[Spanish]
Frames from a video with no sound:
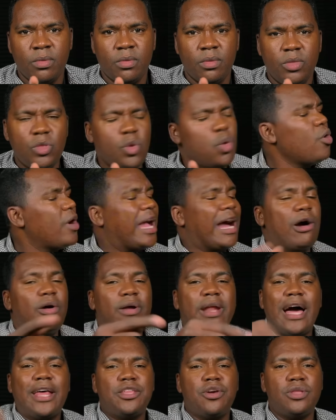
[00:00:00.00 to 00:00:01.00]
Nunca
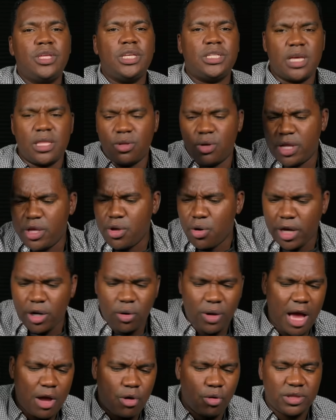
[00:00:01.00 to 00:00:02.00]
ores a Dios diciéndole, yo quiero
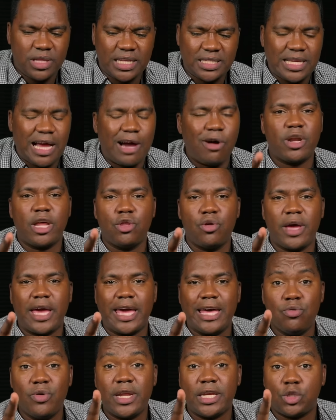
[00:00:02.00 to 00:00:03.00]
que acontezca ahora. No es
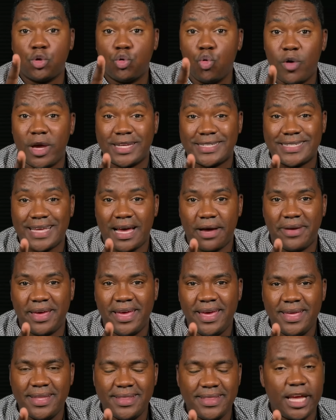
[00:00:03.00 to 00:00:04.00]
que no eres tú que sabes.
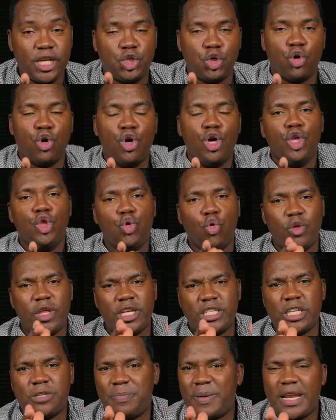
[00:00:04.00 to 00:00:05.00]
De hecho, tu
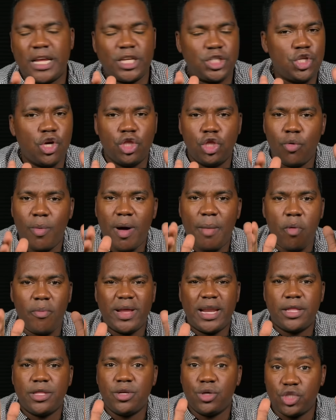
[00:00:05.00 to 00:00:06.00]
desesperación no va a
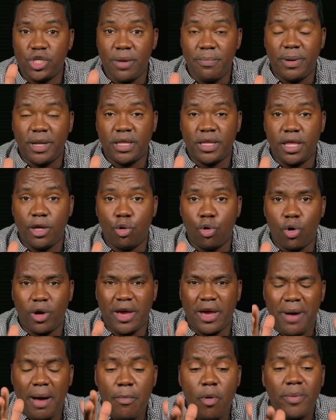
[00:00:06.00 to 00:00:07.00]
mover a Dios. Siempre te digo, lo
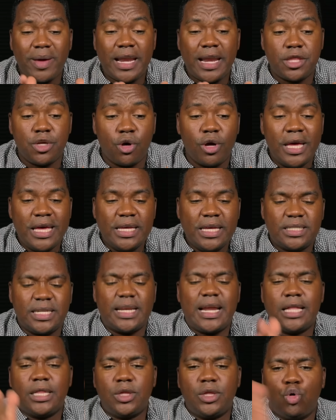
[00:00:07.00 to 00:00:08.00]
que va a mover a Dios
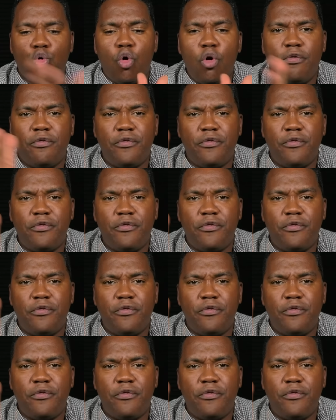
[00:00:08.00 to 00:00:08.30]
será tu